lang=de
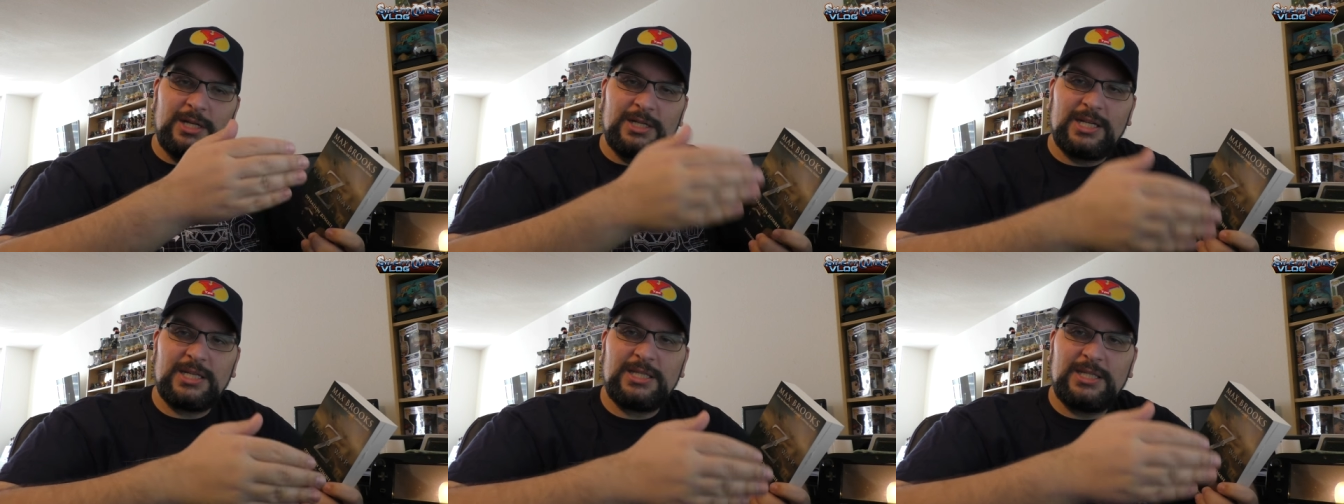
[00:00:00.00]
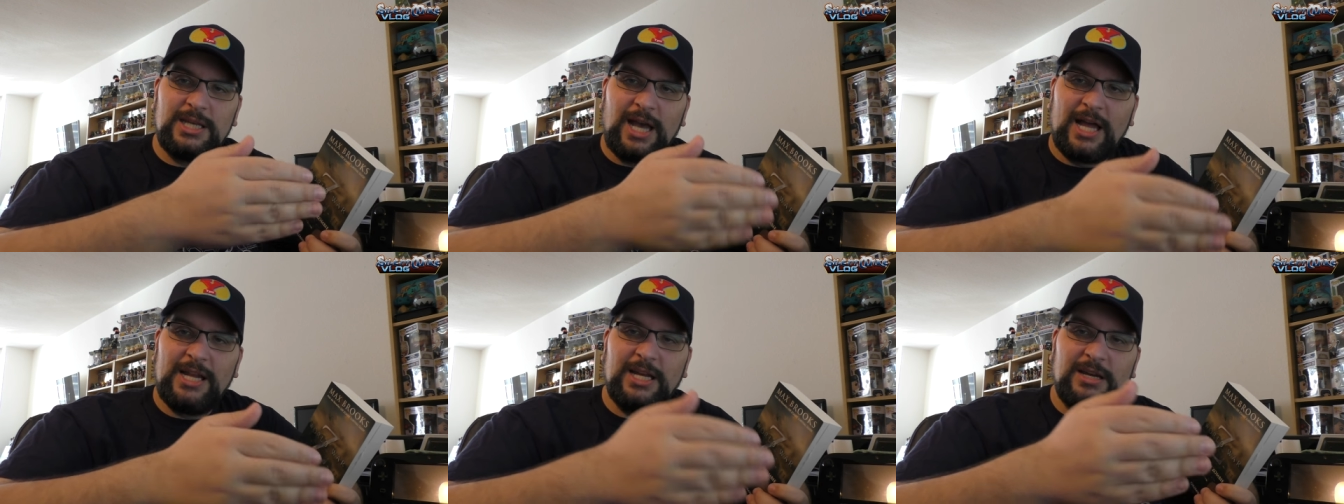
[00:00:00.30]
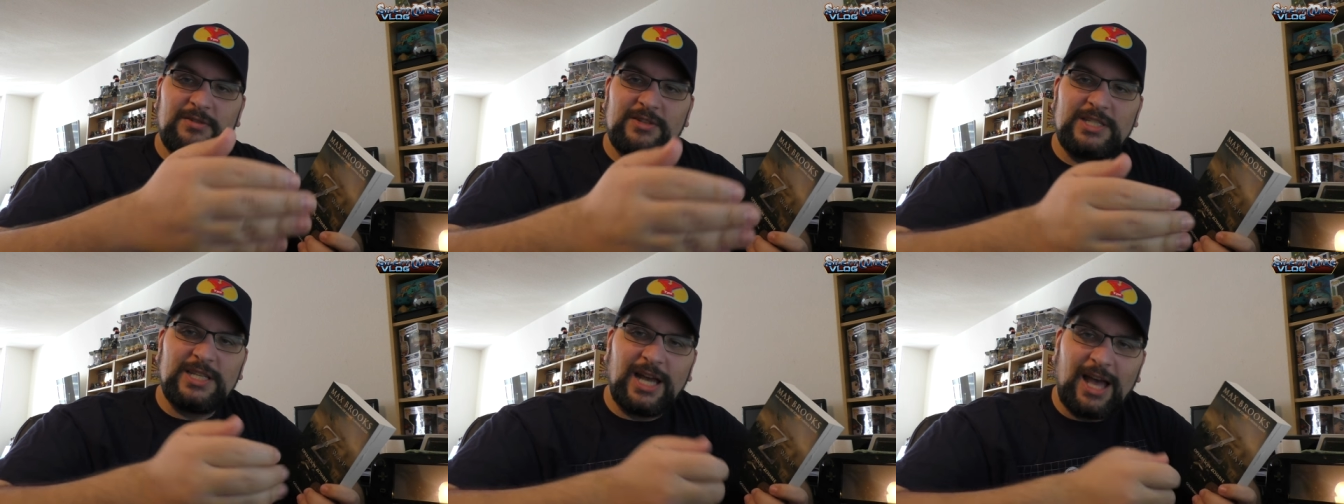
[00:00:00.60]
dass sie
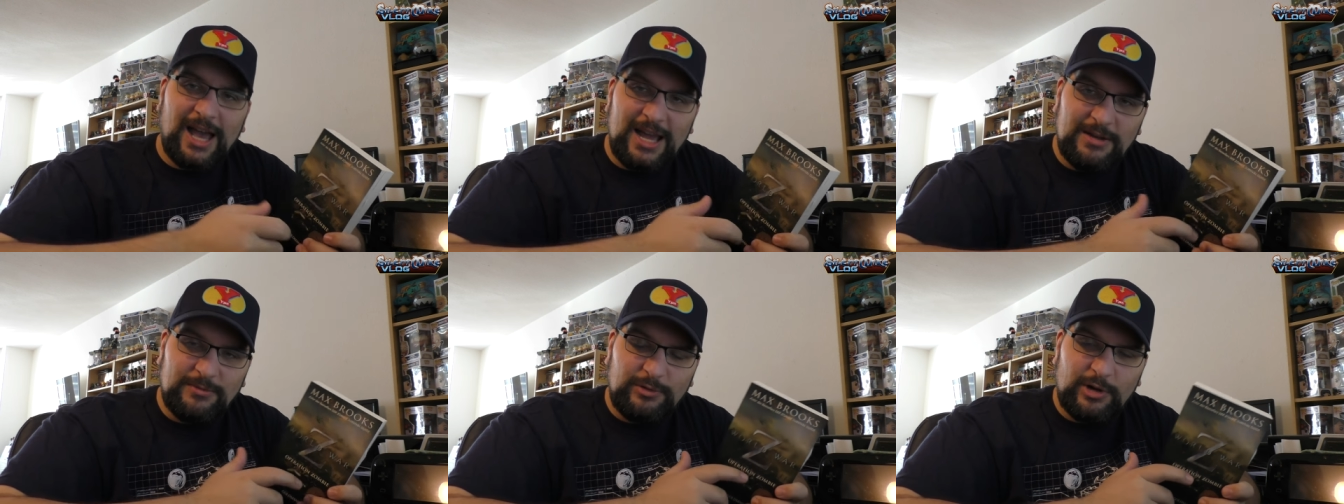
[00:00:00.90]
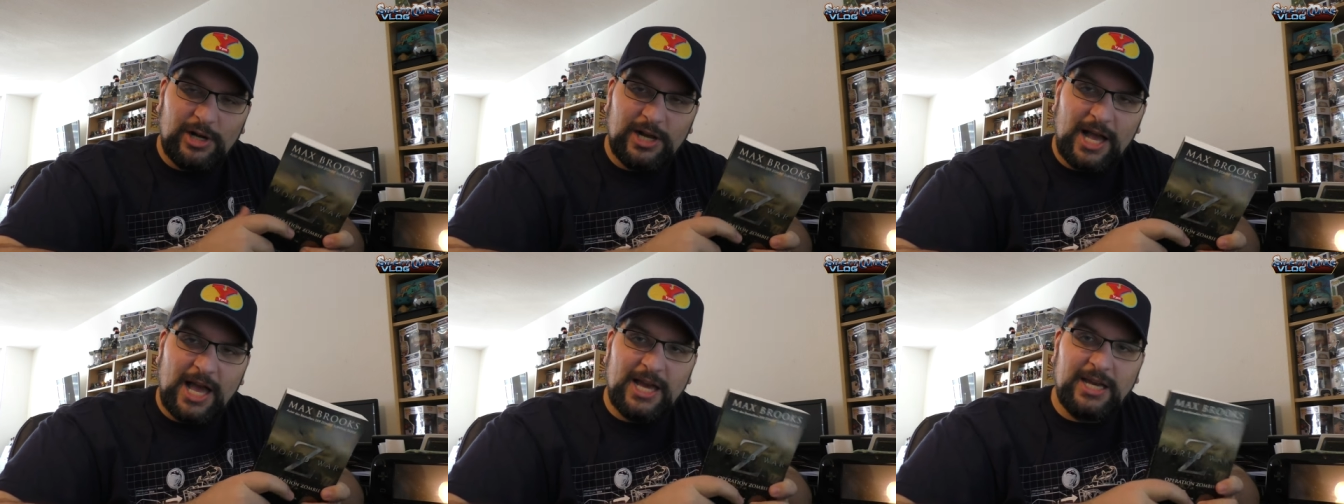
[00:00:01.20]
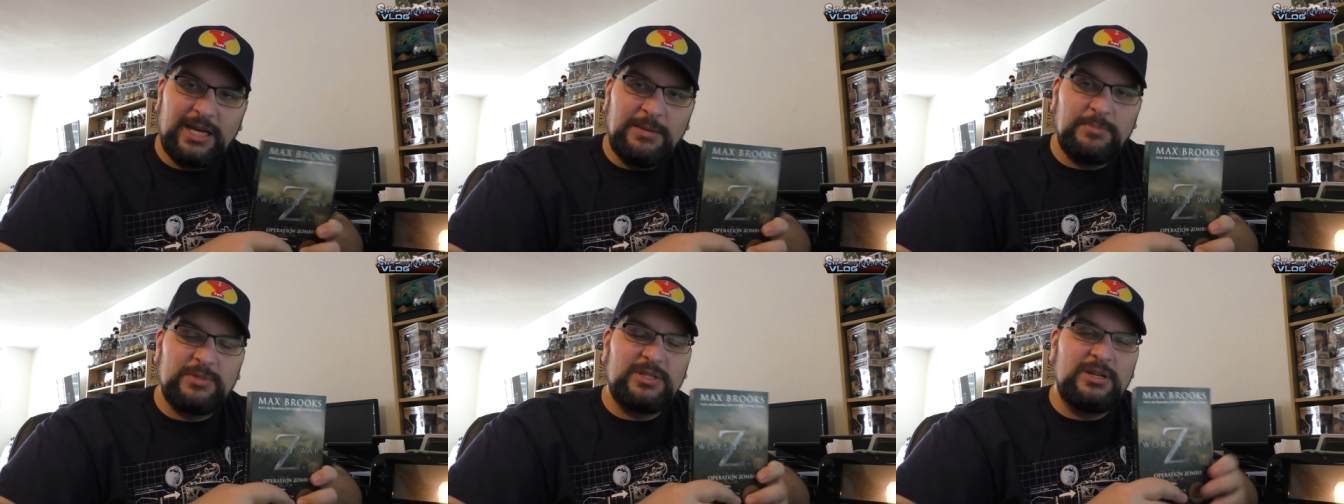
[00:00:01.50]
eine gewisse Reihenfolge
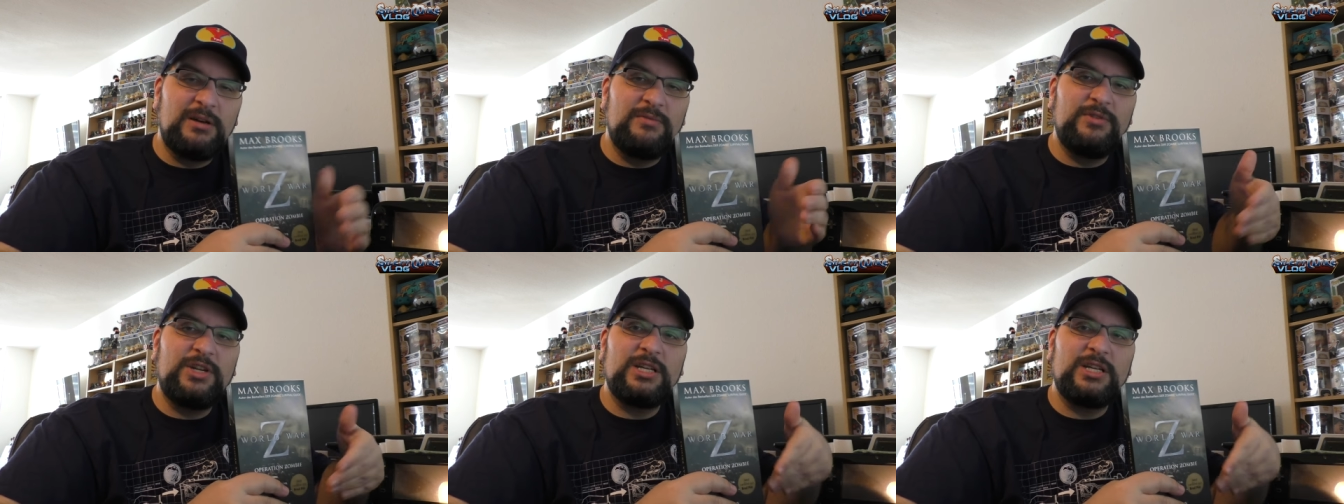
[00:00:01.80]
ergibt, ne?